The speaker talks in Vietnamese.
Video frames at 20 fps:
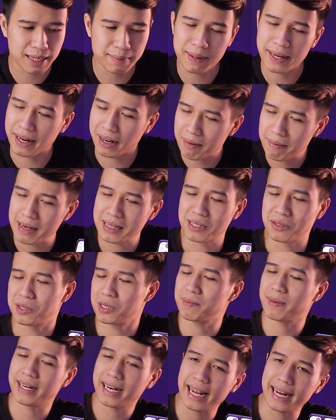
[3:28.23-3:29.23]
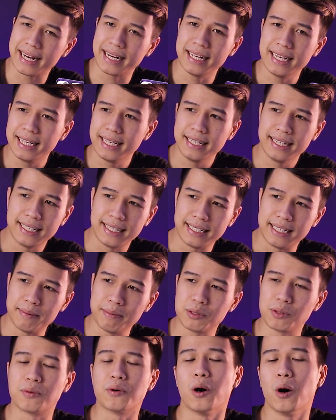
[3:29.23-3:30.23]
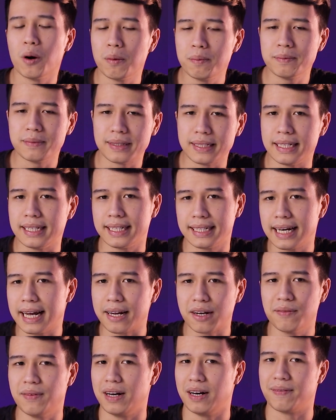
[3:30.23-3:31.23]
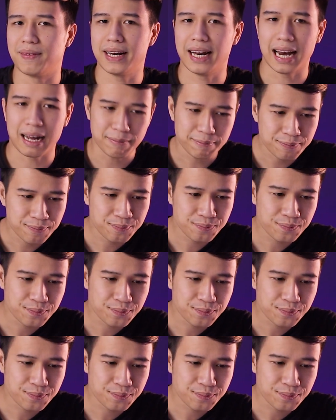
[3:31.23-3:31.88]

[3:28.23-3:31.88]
Cơ mà nếu các bạn dùng chiếc máy này, nếu mà dùng ốp thì đây không phải là vấn đề lắm.